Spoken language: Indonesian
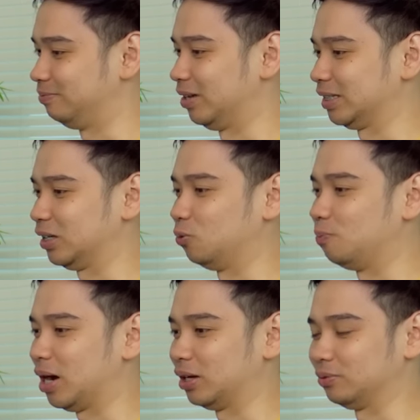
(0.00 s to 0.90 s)
Biasanya
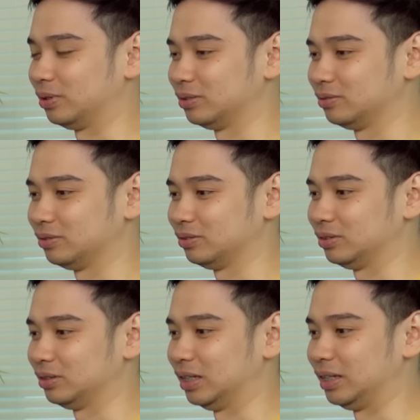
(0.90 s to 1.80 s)
numpang ya mah
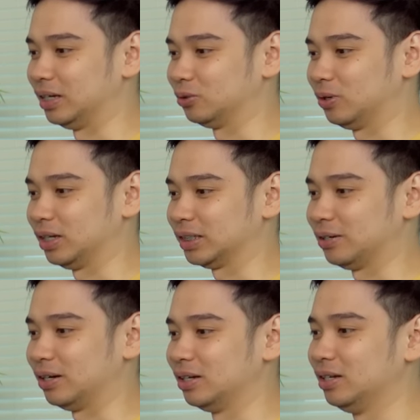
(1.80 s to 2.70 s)
jadi yang tukang
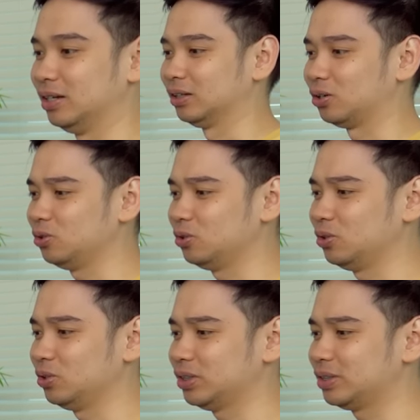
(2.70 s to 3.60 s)
sewa.
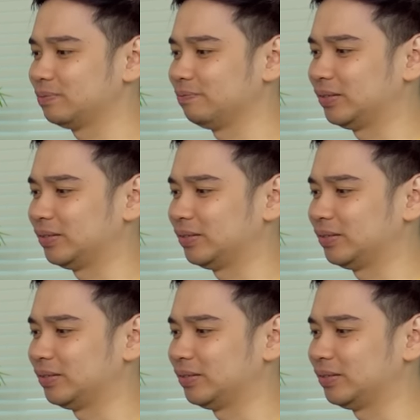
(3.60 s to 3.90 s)
Terus